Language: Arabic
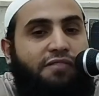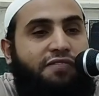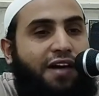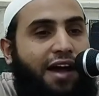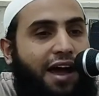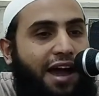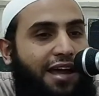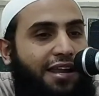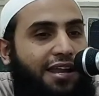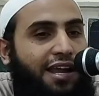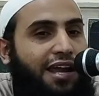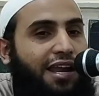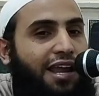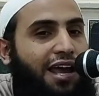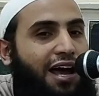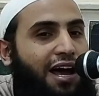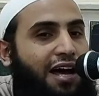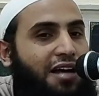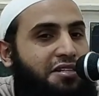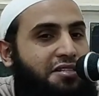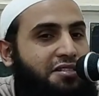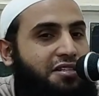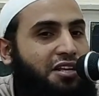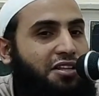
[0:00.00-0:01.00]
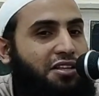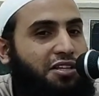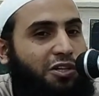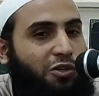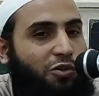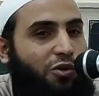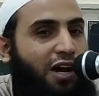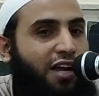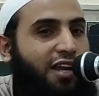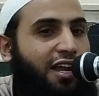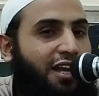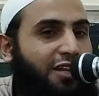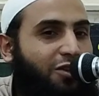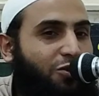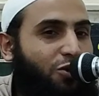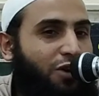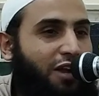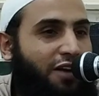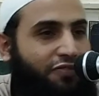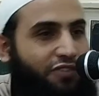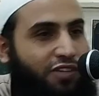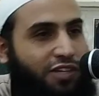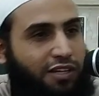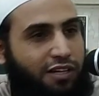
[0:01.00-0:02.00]
فأنا لا أستطيع أن
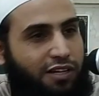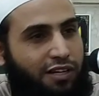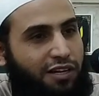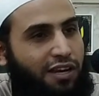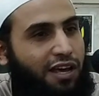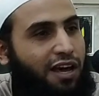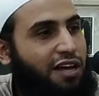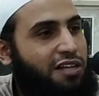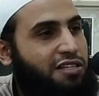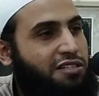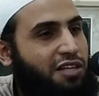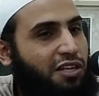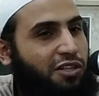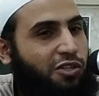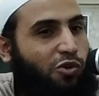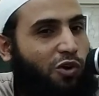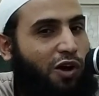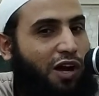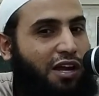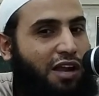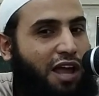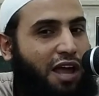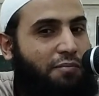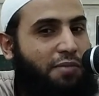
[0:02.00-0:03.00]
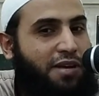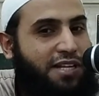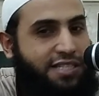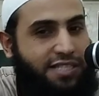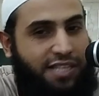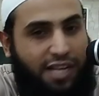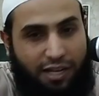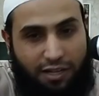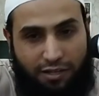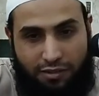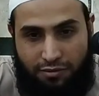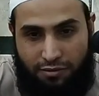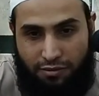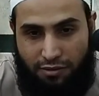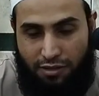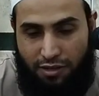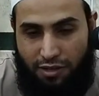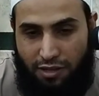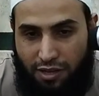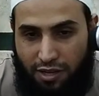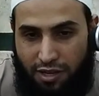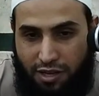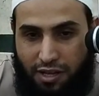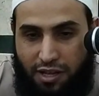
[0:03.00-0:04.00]
أدخل فيك لا أستطيع أن أمسك
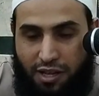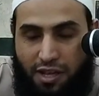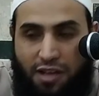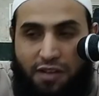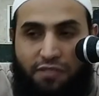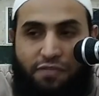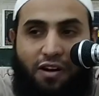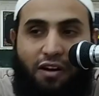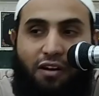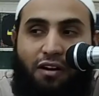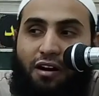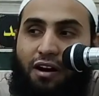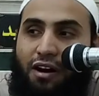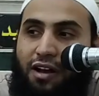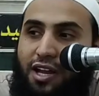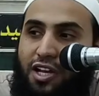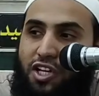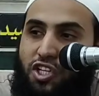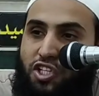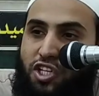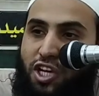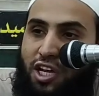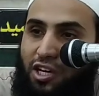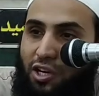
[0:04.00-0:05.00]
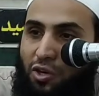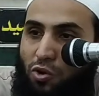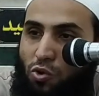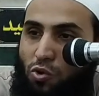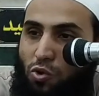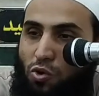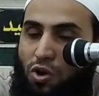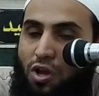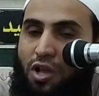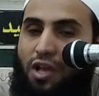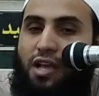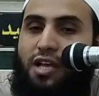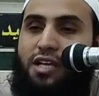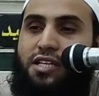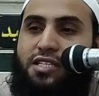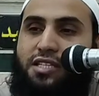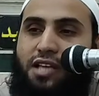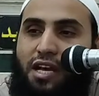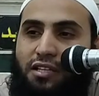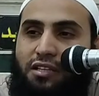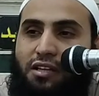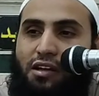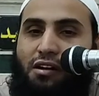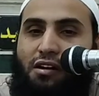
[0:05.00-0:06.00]
فقال الشيخ
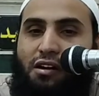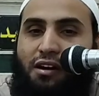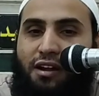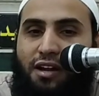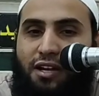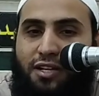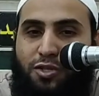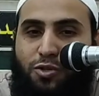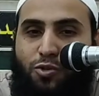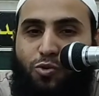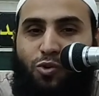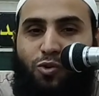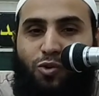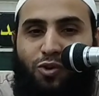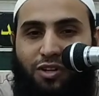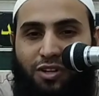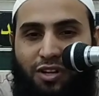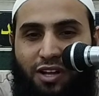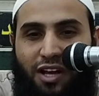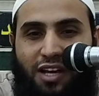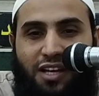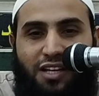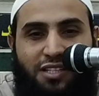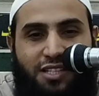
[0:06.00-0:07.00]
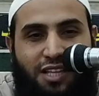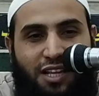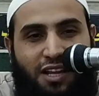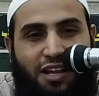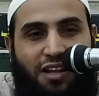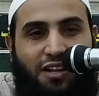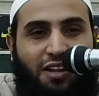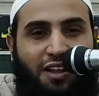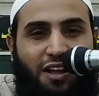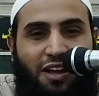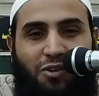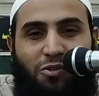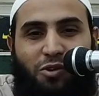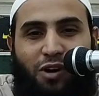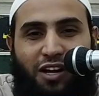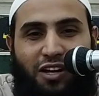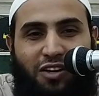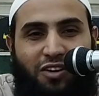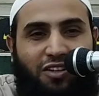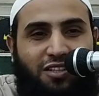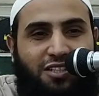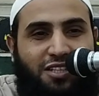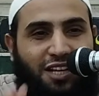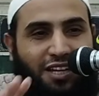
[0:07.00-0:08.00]
صدق رسول الله صلى الله
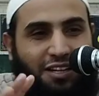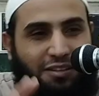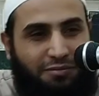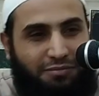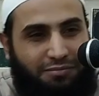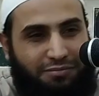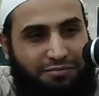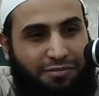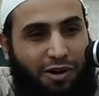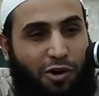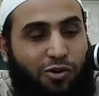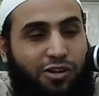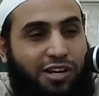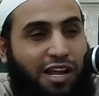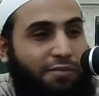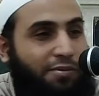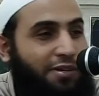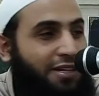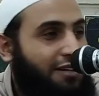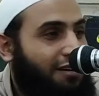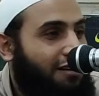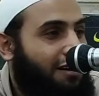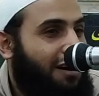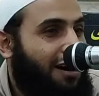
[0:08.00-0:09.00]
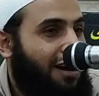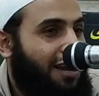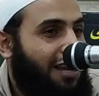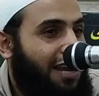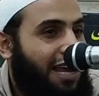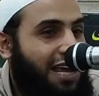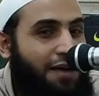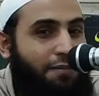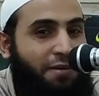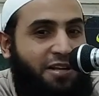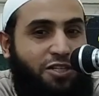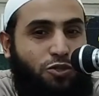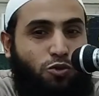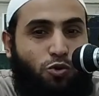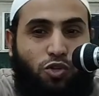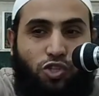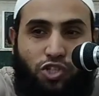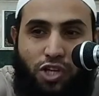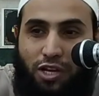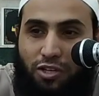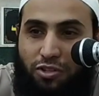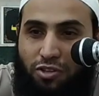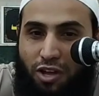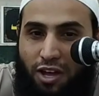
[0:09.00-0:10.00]
عليه وسلم ما هو النبي قال لا يمسه
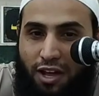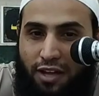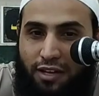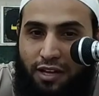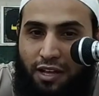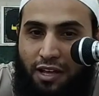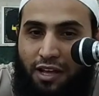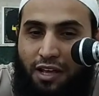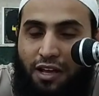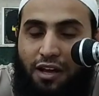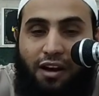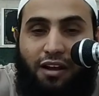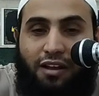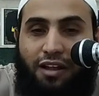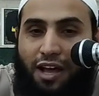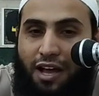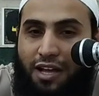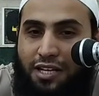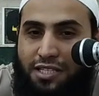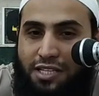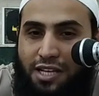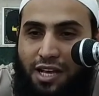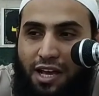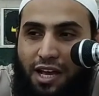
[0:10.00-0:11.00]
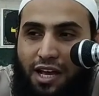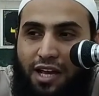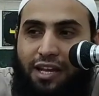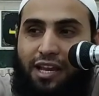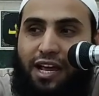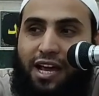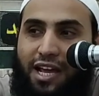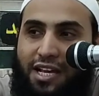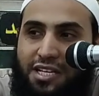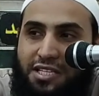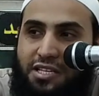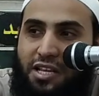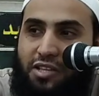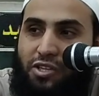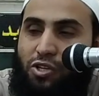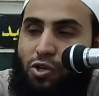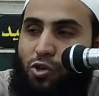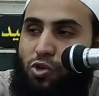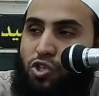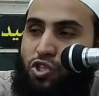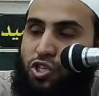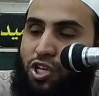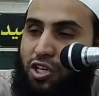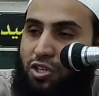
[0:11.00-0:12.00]
الشيطان خلاص لا
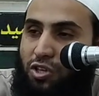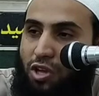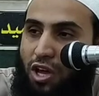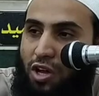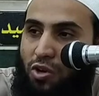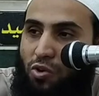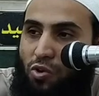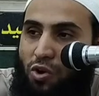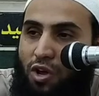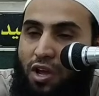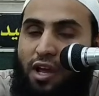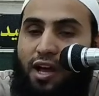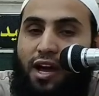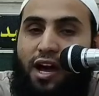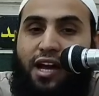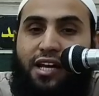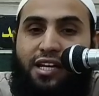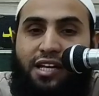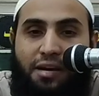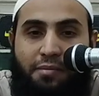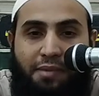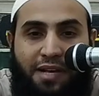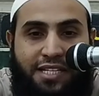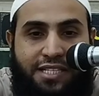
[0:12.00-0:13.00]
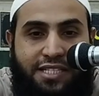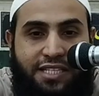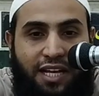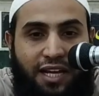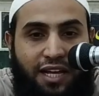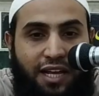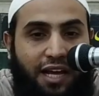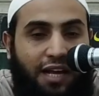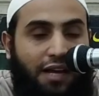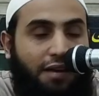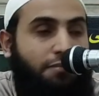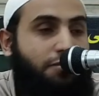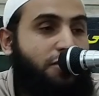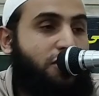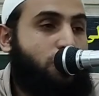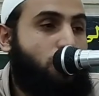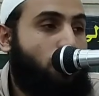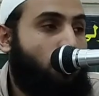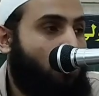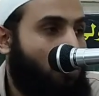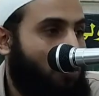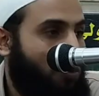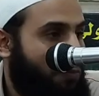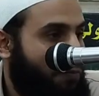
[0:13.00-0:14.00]
يستطيع الشيطان أن يمسك
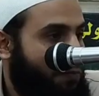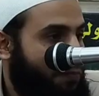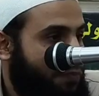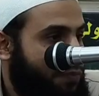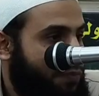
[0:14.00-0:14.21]
بسوء